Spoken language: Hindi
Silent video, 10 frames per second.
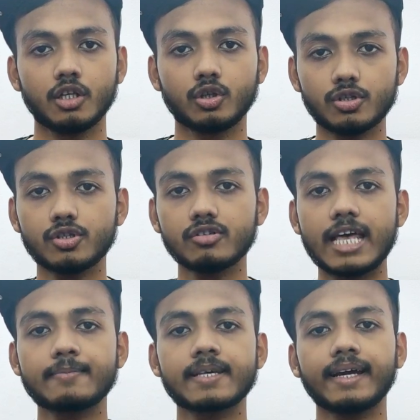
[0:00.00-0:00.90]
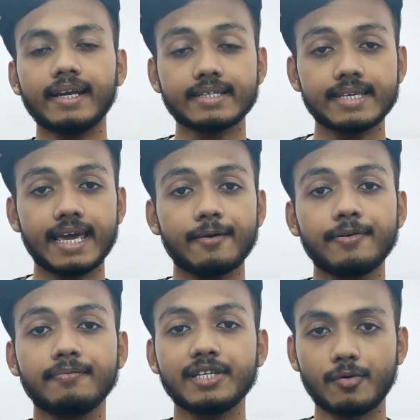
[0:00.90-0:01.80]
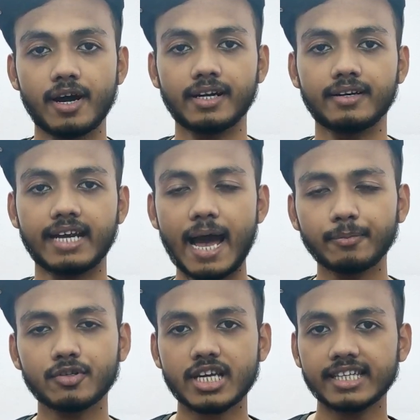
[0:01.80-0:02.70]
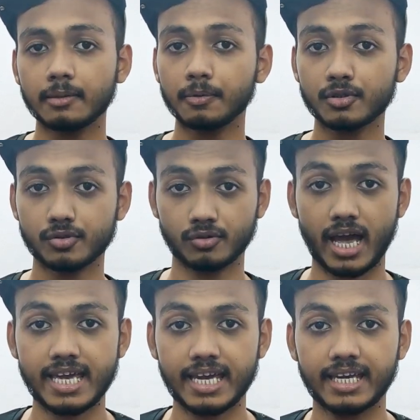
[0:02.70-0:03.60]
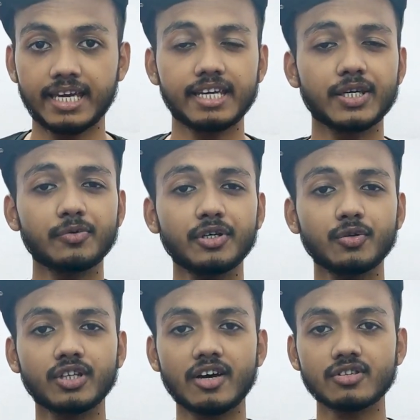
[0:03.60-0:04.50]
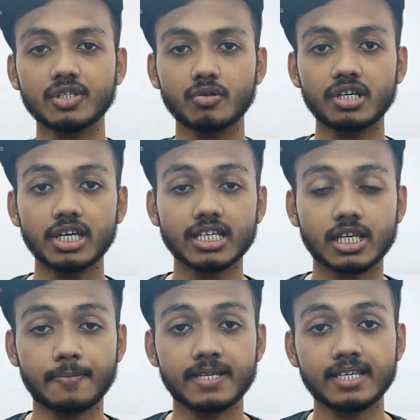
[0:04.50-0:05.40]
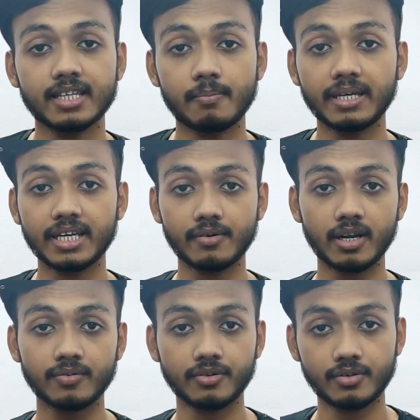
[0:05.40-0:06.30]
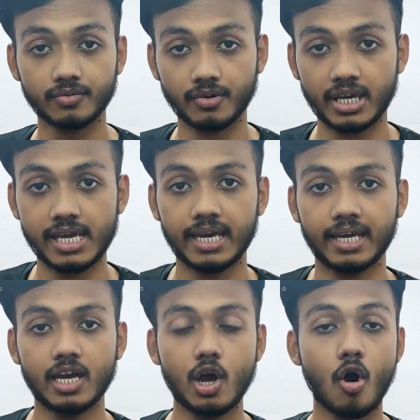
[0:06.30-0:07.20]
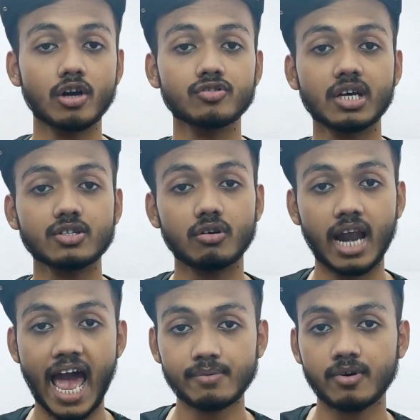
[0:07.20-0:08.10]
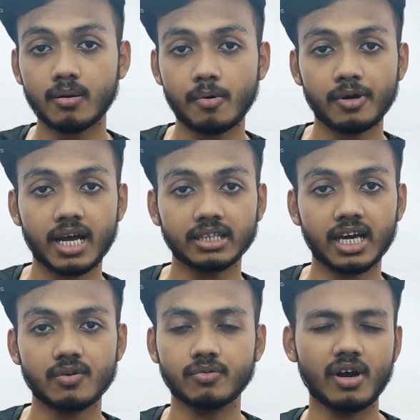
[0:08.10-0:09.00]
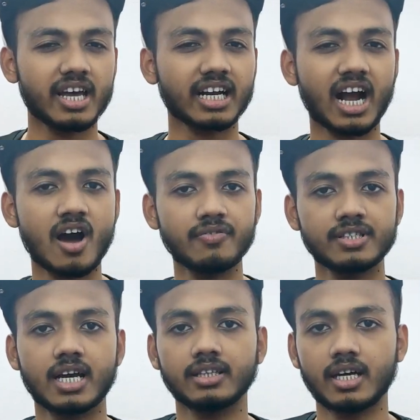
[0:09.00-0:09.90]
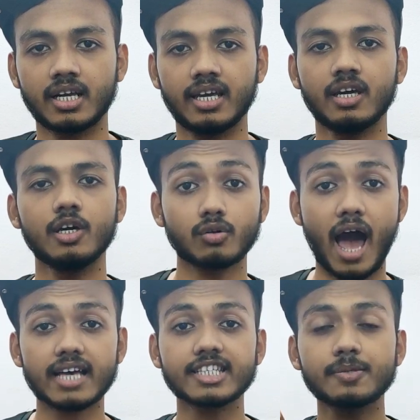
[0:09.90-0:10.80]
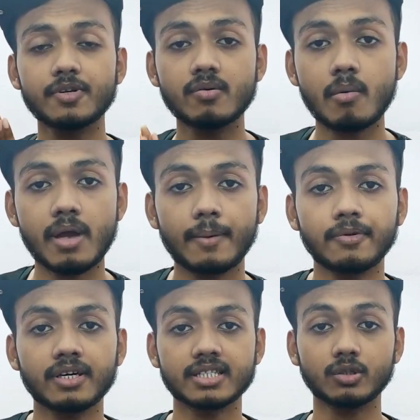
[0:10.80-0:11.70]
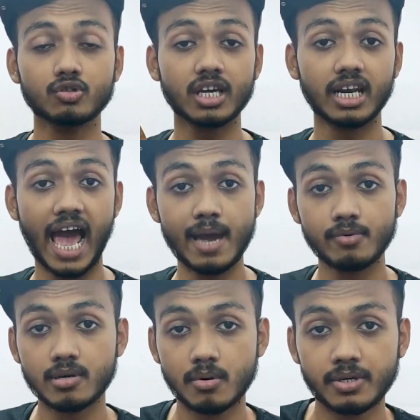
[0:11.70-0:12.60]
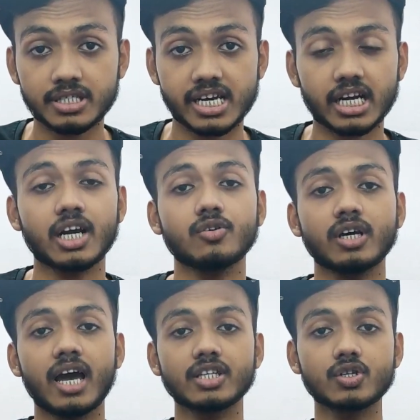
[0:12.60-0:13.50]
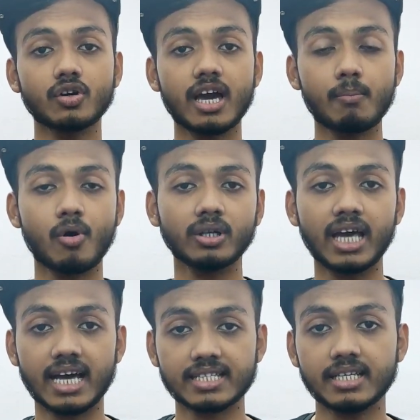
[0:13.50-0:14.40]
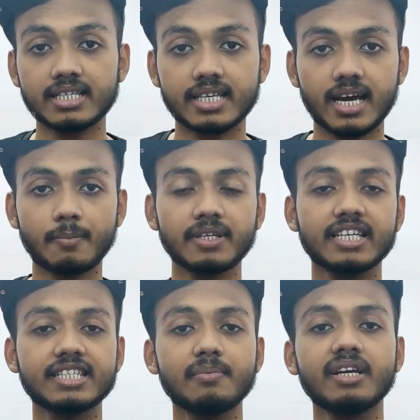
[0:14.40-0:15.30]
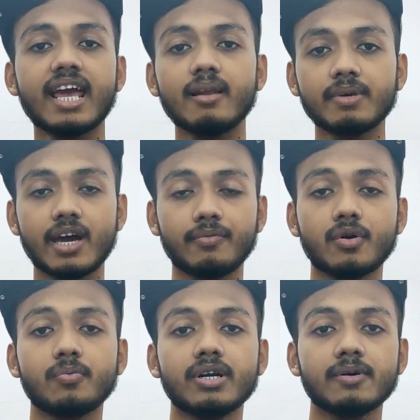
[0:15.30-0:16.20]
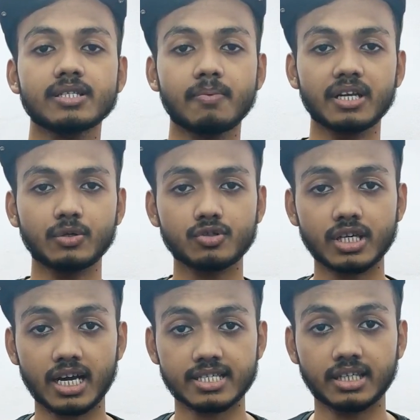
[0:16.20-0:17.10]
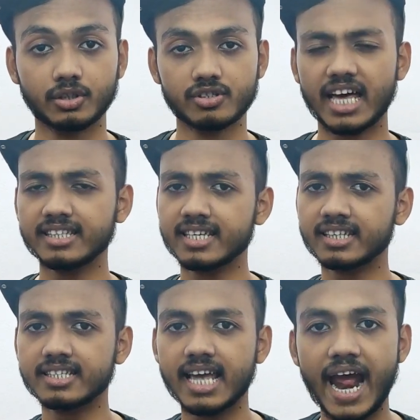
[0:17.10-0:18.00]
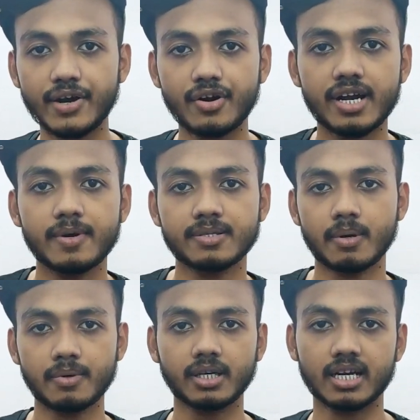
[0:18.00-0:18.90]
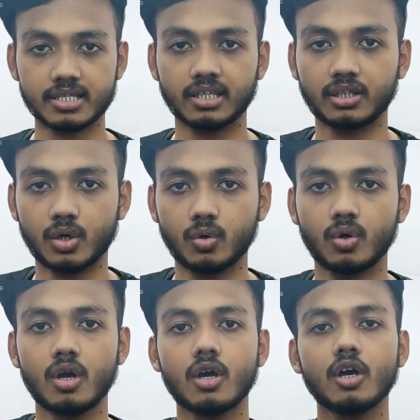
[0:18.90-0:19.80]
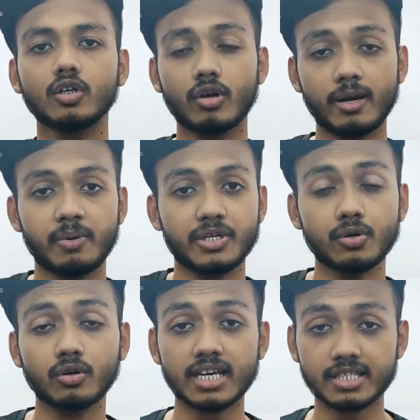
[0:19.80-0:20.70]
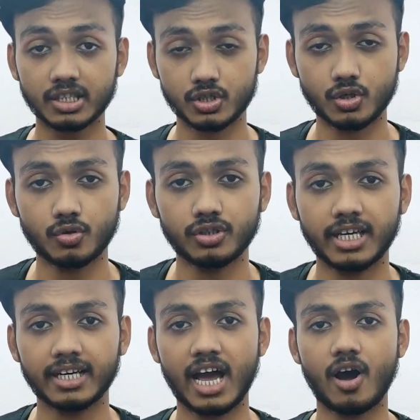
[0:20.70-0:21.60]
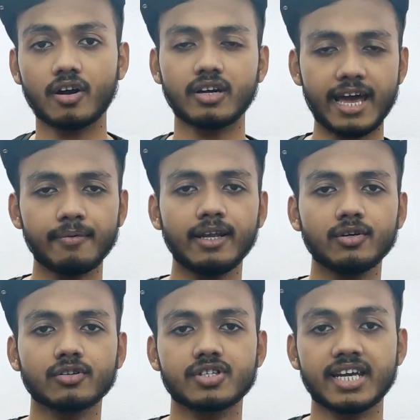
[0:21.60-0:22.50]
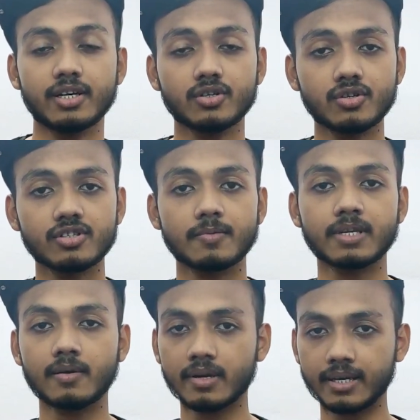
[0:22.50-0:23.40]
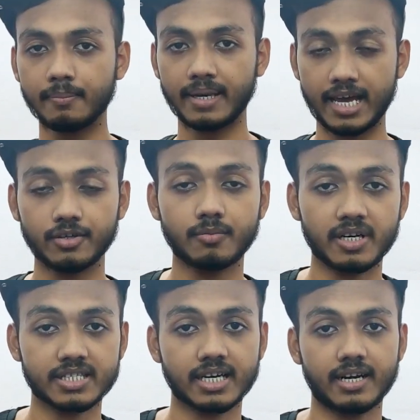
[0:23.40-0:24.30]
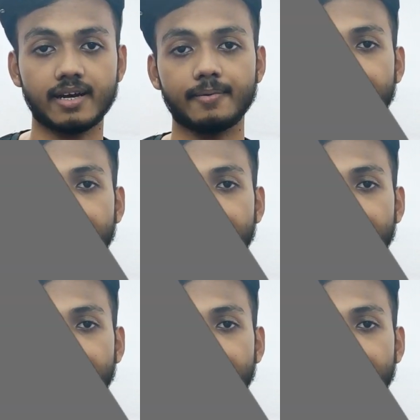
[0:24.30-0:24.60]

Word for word: दोस्तों सैमसंग गैलेक्सी A51 नाम तो शायद आप लोग सुना ही है क्योंकि 2020 का सबसे ज़्यादा बिकने वाला फ़ोन वही है और उसका जो लाइव वॉलपेपर आता है वो यार काफ़ी शानदार है तो आज की इस वीडियो में मैं आप लोगों के साथ उसका लाइव वॉलपेपर शेयर करूंगा जो कि आप बहुत ही आसानी से अपने किसी भी रियल में या फिर ओपो डिवाइस पर यूज़ कर सकते हो साथ ही साथ किसी एंड्रॉइड डिवाइस पर भी कर सकते हो तो यार वीडियो को लास्ट तक जरूर देखना और नए भाई लोग चैनल को जरूर सब्सक्राइब करके बेलाइकॉन प्रेस करना